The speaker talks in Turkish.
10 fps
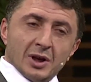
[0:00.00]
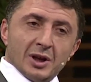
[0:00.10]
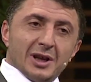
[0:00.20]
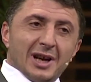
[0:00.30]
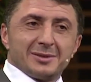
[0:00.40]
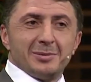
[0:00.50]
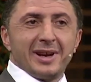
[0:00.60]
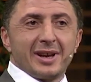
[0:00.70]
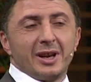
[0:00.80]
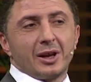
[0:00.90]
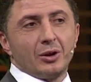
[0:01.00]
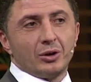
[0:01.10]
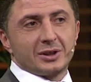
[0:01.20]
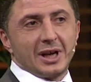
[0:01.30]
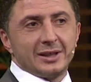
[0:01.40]
Yazmaya gerek yok
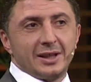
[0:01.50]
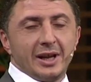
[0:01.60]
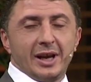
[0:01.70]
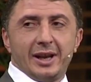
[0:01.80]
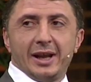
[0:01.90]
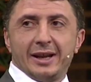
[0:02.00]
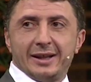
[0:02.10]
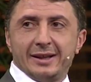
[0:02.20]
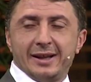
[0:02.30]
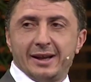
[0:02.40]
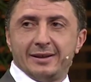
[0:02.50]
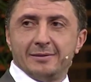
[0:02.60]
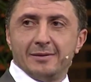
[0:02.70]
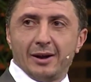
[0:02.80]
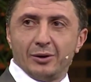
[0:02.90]
zaten her yerde
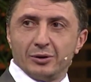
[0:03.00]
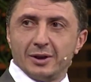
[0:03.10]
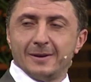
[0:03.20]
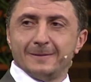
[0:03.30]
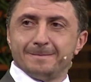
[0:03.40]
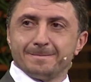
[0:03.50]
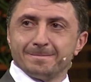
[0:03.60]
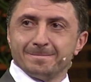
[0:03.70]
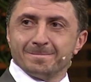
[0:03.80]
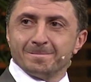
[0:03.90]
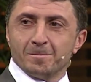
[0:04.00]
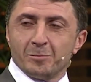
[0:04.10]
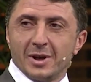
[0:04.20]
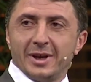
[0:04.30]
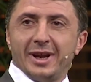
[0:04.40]
derdim var orada. Evet.
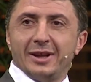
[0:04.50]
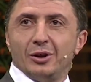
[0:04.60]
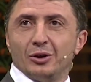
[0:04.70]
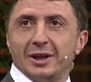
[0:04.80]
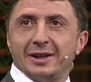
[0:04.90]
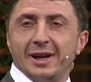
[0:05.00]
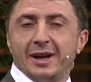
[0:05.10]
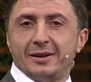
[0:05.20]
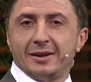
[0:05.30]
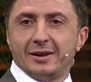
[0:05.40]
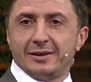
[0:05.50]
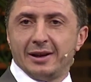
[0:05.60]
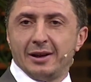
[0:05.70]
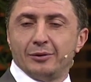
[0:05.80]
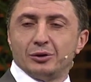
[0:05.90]
Radyoda derdi,
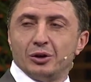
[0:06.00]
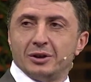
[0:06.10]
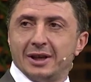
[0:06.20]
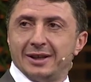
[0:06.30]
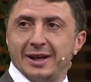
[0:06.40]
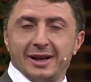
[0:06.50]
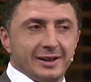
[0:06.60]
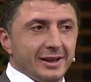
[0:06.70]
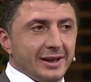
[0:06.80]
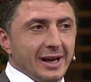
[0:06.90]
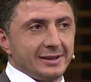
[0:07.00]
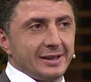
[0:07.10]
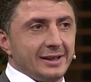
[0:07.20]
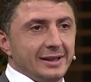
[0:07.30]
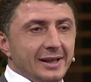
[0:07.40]
televizyonda İnsanın derdi. olduğu
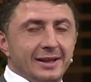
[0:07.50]
yerde dert